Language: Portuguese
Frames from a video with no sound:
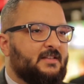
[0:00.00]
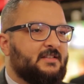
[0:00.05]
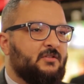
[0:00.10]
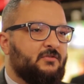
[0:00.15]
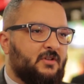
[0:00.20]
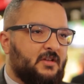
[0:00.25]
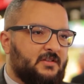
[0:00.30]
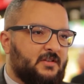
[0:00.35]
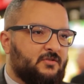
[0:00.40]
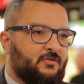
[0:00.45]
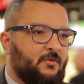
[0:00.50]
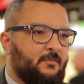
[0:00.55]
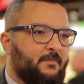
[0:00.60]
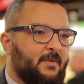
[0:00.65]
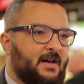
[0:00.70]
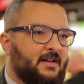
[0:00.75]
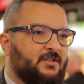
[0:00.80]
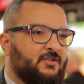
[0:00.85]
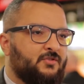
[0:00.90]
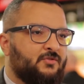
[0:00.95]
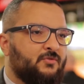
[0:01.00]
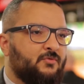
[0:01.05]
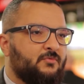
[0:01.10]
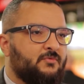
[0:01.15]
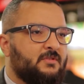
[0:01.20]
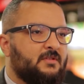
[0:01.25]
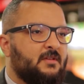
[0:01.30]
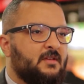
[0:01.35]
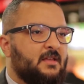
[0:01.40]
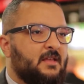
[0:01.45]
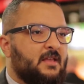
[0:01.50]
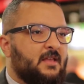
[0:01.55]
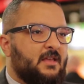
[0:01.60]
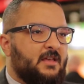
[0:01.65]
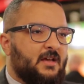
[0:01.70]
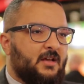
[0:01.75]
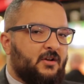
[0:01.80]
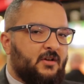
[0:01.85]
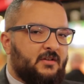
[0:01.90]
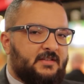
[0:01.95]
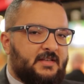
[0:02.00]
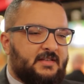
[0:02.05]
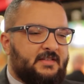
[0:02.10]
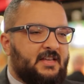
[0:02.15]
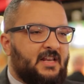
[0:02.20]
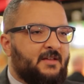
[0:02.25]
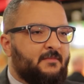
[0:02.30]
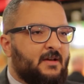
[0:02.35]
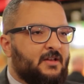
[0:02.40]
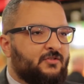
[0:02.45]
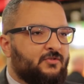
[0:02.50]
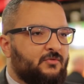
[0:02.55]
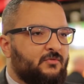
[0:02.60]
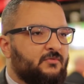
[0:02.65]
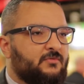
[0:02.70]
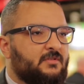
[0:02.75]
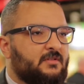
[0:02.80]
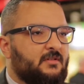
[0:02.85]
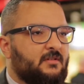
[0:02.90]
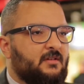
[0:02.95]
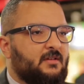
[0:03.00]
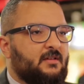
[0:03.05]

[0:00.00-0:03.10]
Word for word: que são nossas compact zooms, e a nossa cinema zooms,